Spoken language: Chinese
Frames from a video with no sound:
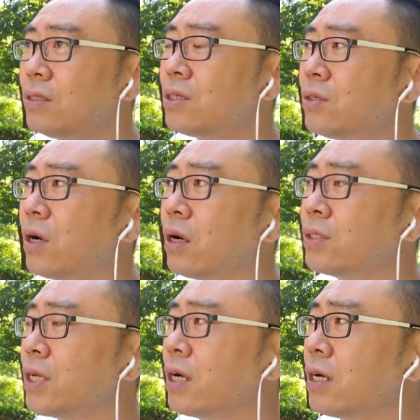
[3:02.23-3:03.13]
这就好
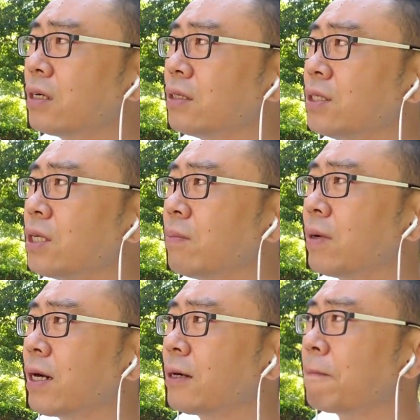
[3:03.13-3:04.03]
像以前
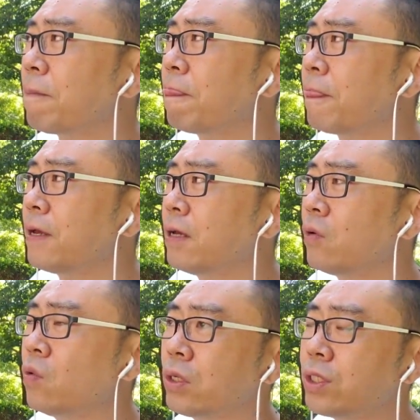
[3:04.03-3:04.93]
吧，
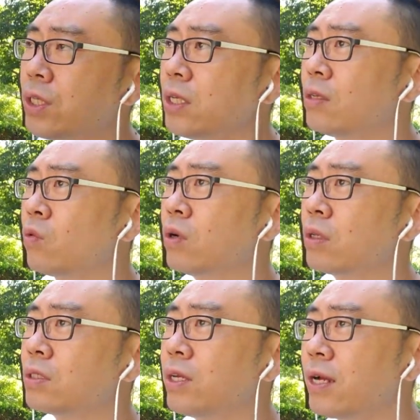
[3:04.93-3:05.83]
我今天我
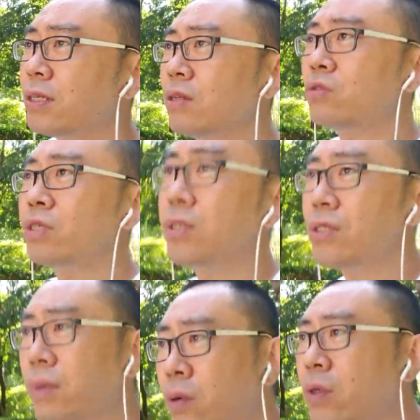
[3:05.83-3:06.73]
这两天录这个
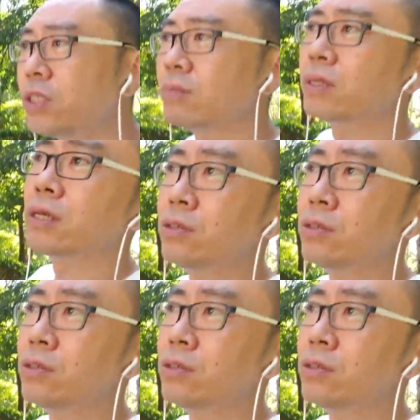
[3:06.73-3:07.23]
视频，为什么呢？